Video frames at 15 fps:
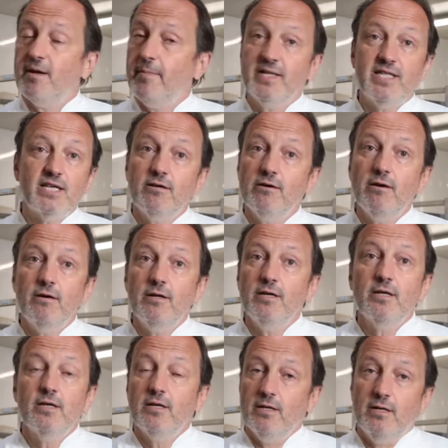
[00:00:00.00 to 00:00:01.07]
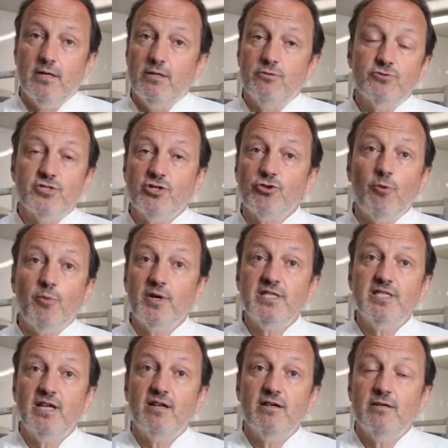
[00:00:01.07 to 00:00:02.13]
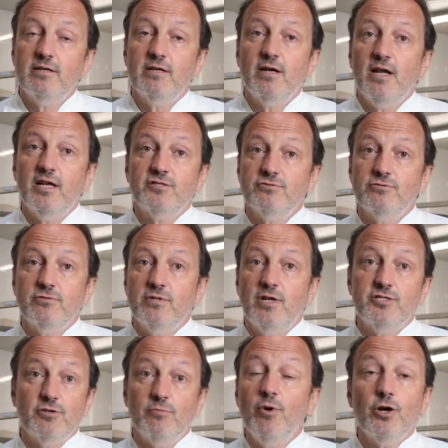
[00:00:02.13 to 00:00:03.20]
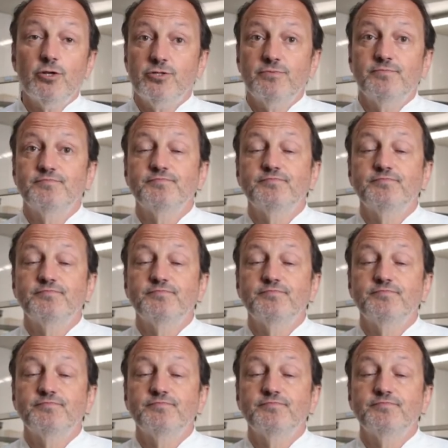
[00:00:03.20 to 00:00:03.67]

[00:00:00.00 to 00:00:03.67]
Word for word: s'il n'y a pas d'école, nos entreprises, elles, elles sont mortes.